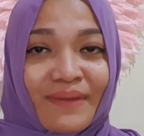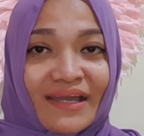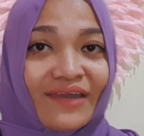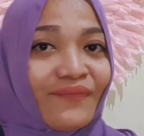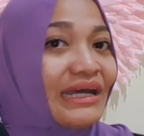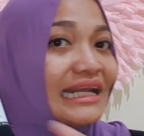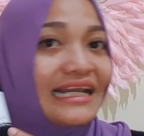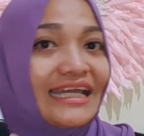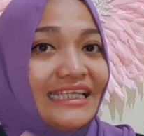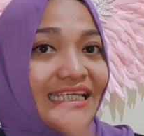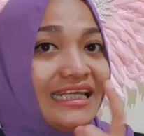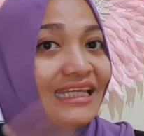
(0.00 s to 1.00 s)
pakai
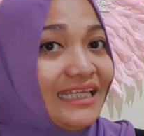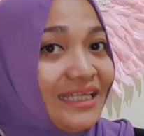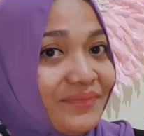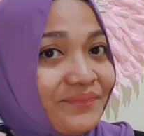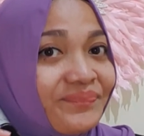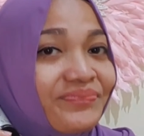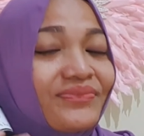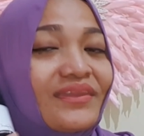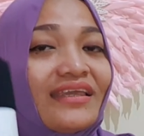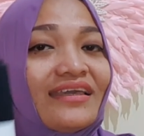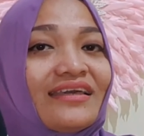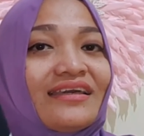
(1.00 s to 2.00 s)
warna ini
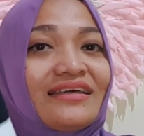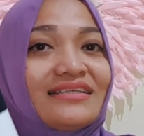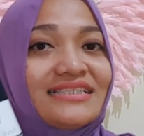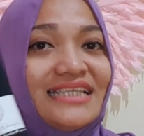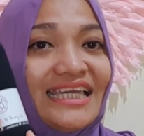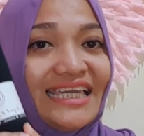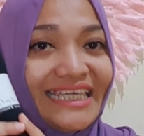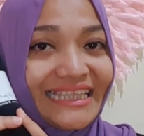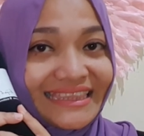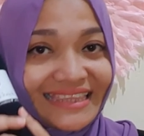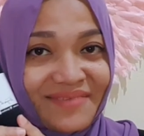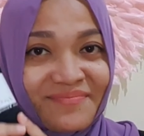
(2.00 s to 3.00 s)
si
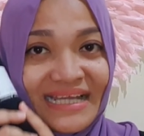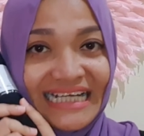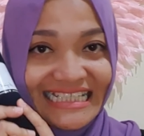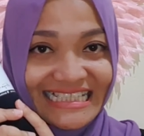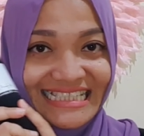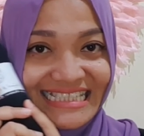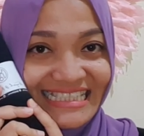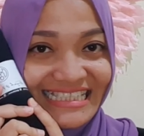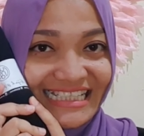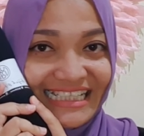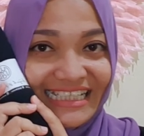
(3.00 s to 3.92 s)
hitam manis.